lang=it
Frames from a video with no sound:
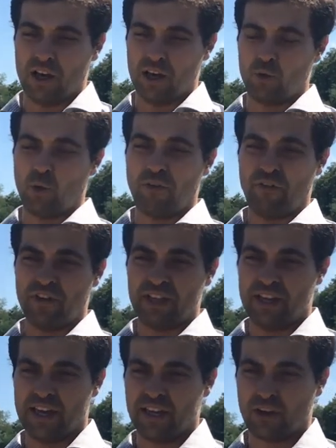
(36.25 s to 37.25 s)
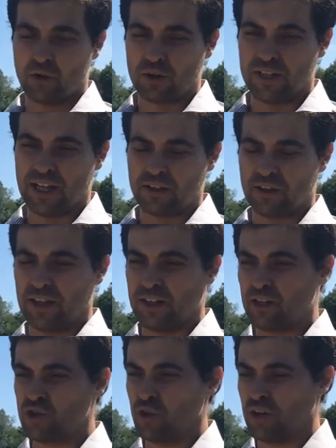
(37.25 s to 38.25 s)
eh, Nuove Filiere coordinato
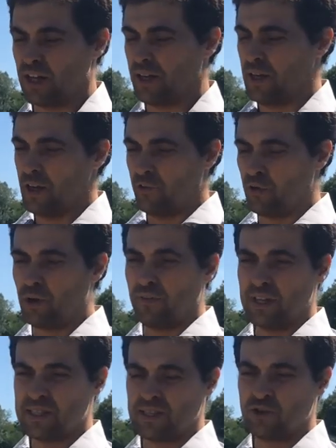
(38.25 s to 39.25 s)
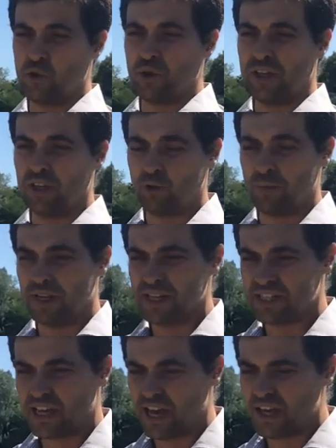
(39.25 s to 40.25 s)
dalla regione Friuli Venezia Giulia nel
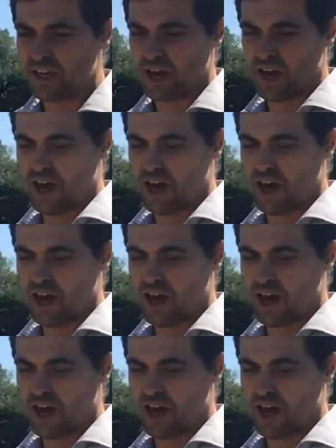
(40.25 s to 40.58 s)
2006,